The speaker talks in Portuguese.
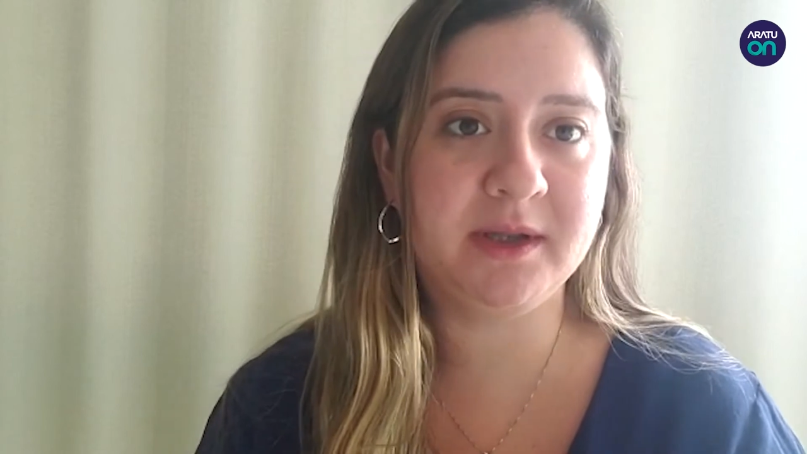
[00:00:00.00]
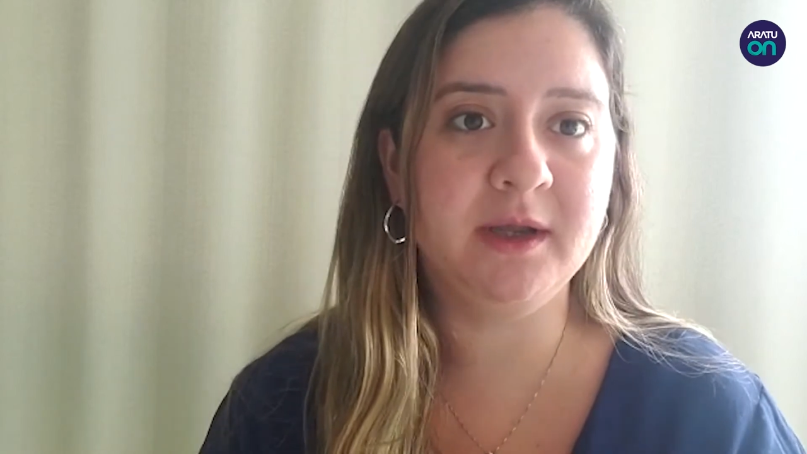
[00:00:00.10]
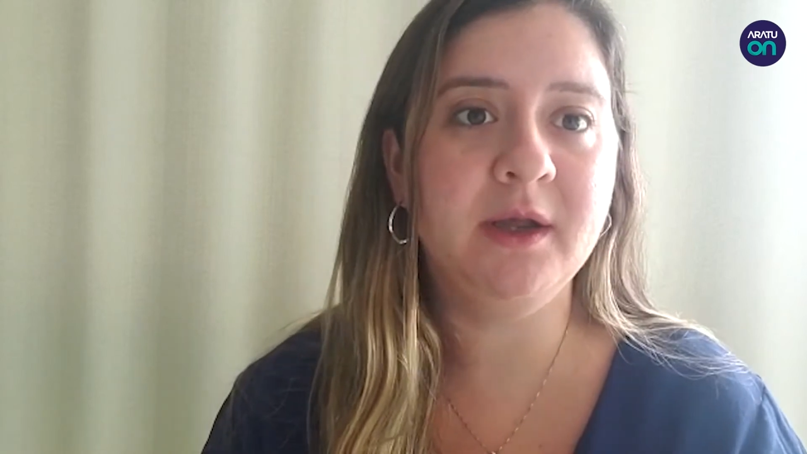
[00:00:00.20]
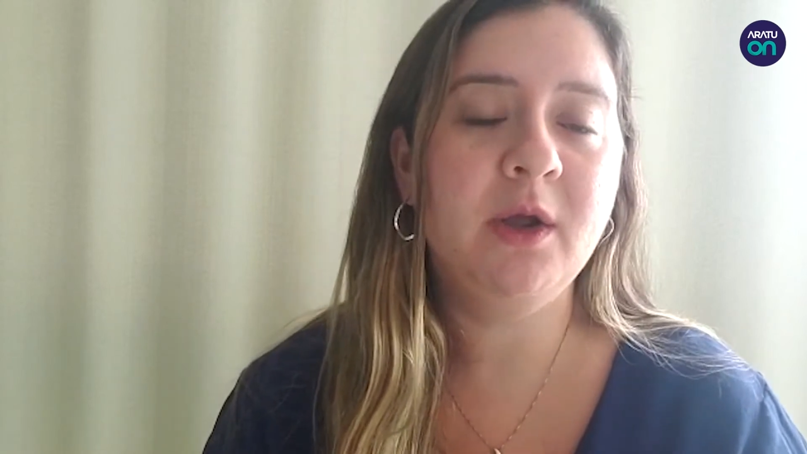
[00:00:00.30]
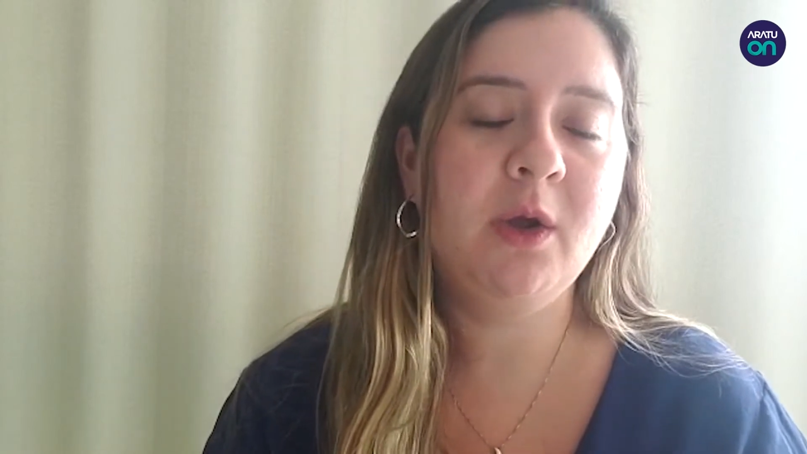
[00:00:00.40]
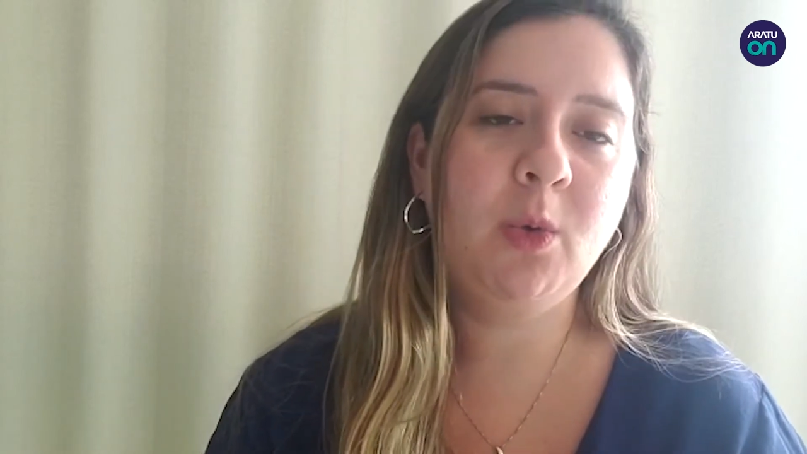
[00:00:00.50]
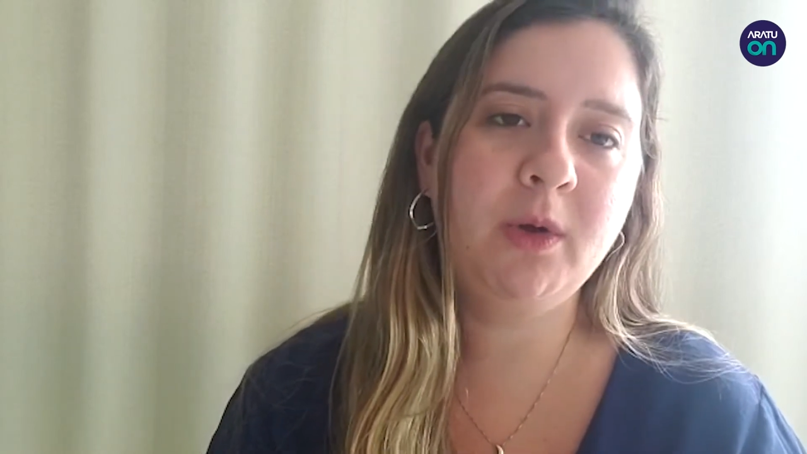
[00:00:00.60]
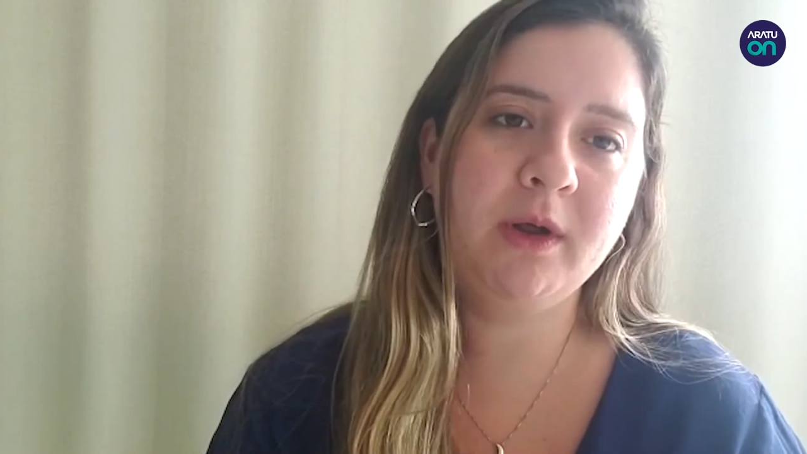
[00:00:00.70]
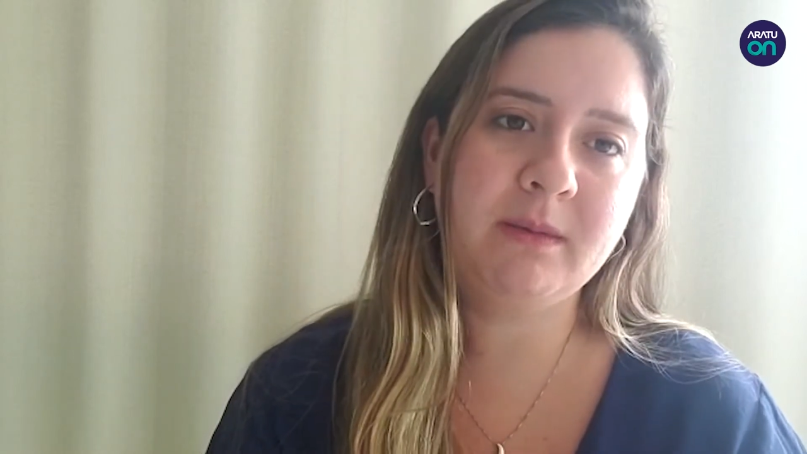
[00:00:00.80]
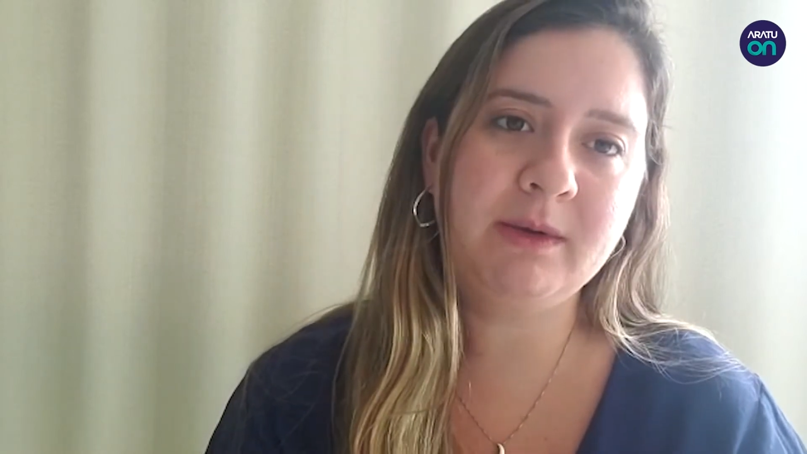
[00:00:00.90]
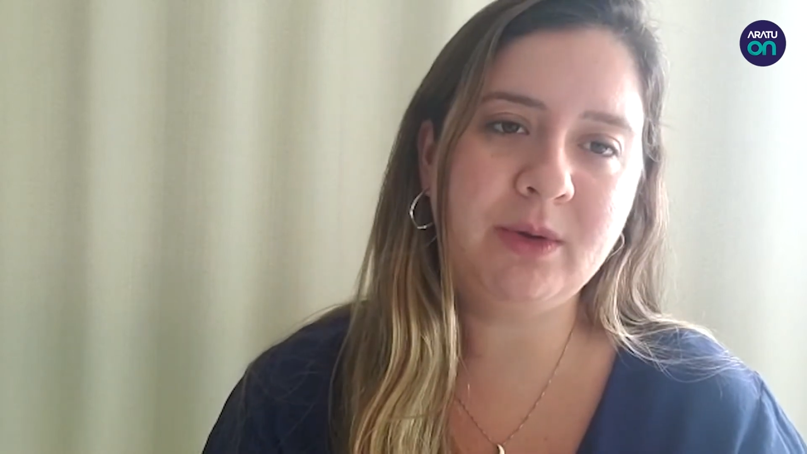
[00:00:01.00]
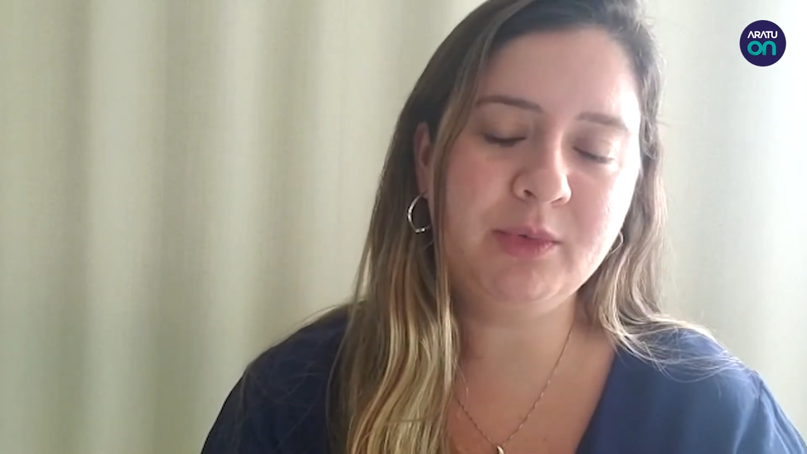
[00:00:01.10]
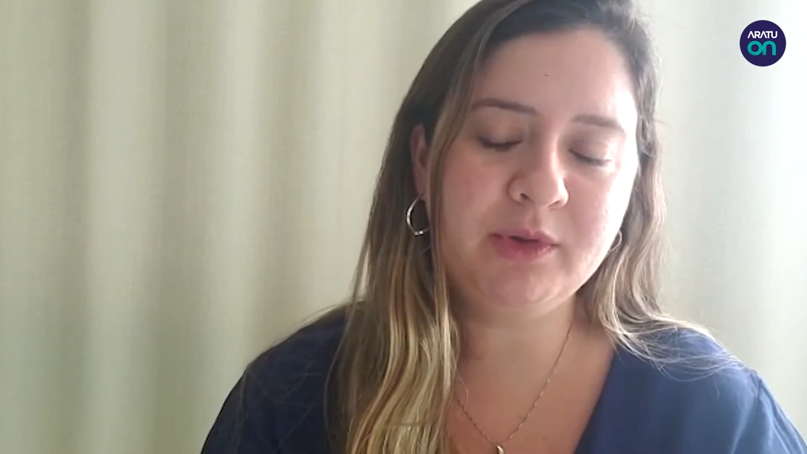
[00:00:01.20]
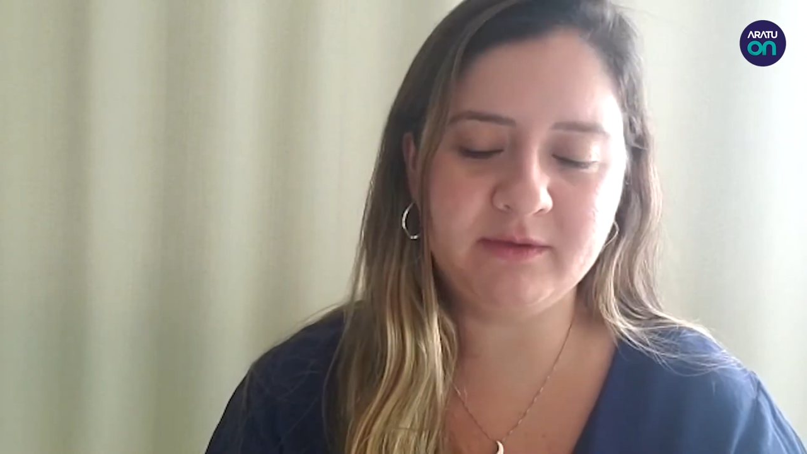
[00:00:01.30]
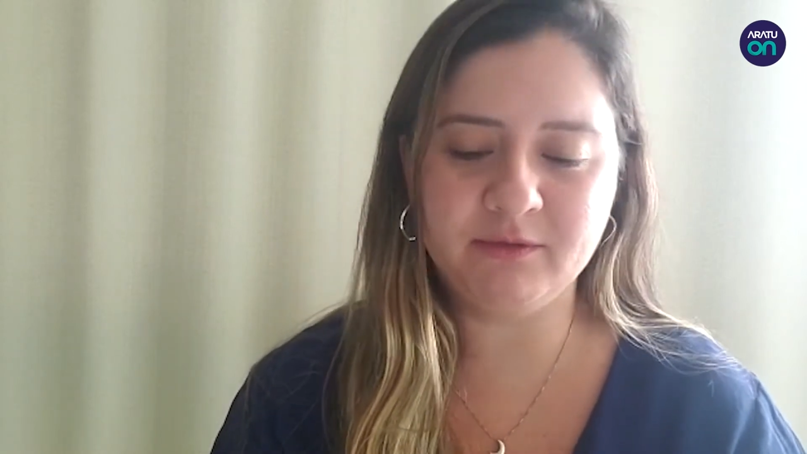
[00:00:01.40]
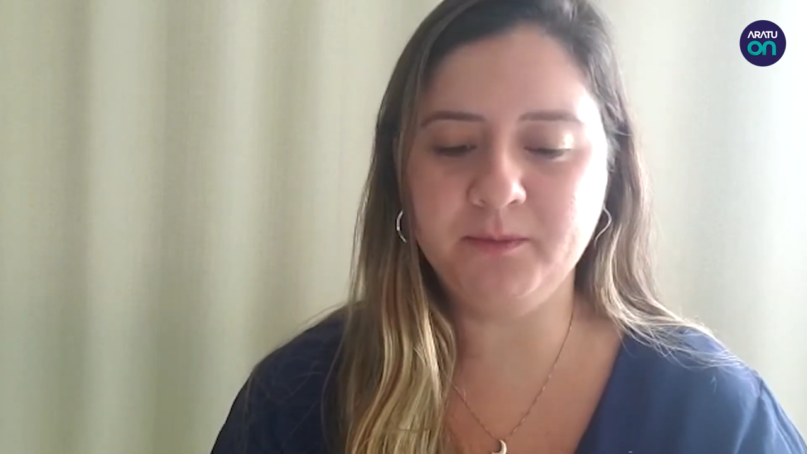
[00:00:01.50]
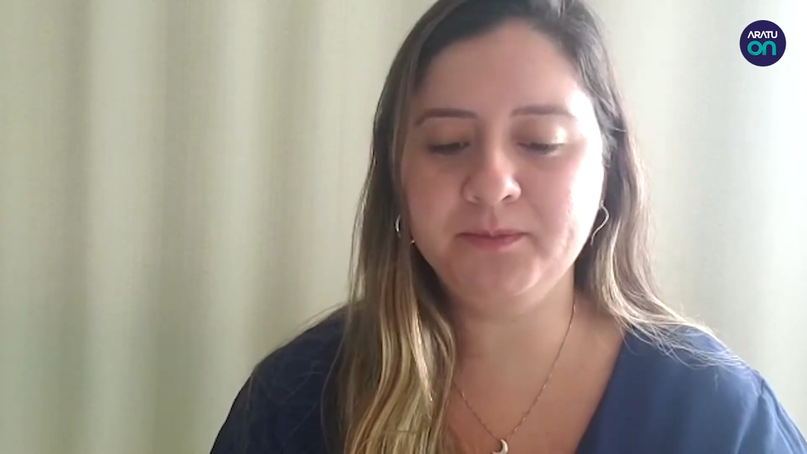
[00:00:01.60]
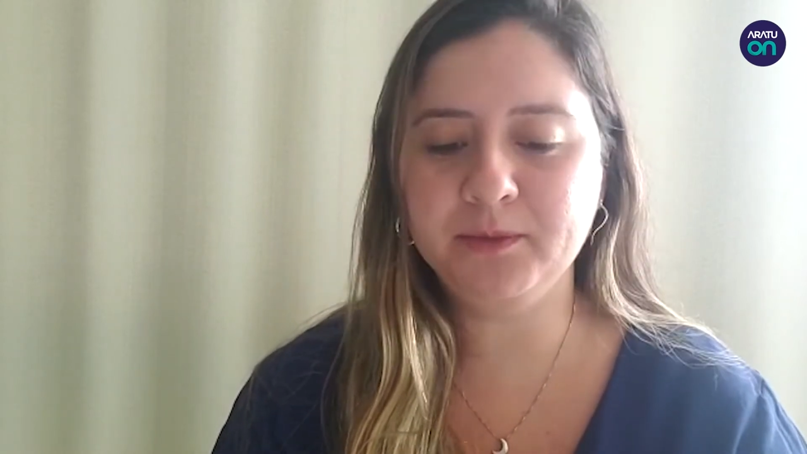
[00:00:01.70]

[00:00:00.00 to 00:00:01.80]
ser um relacionamento abusivo.